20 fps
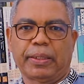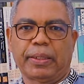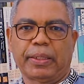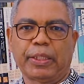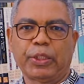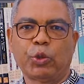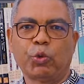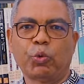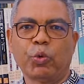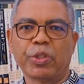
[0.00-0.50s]

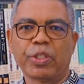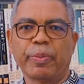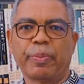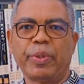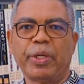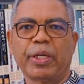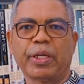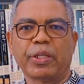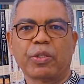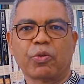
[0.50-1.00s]
das suas
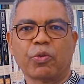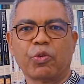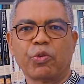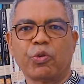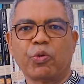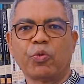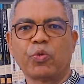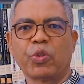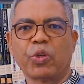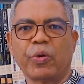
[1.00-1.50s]
aplicações
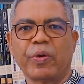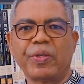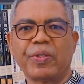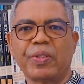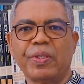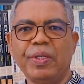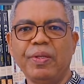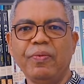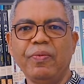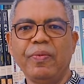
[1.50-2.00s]
e do seu
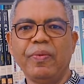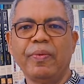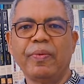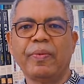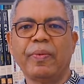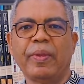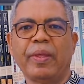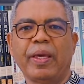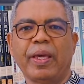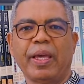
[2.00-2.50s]
ensino
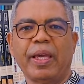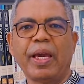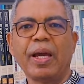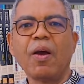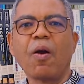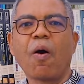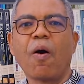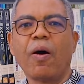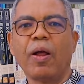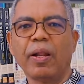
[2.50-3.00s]
em
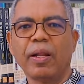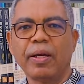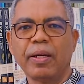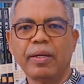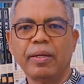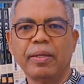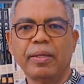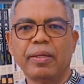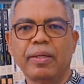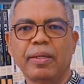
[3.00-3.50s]

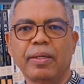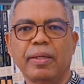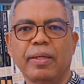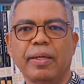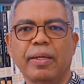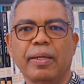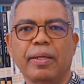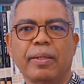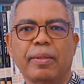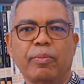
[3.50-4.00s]
Angola,
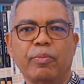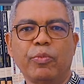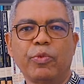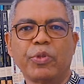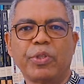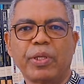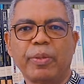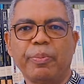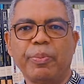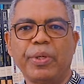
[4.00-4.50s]

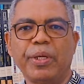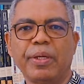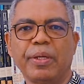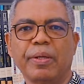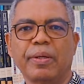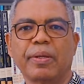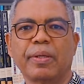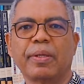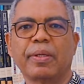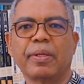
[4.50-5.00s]
Moçambique,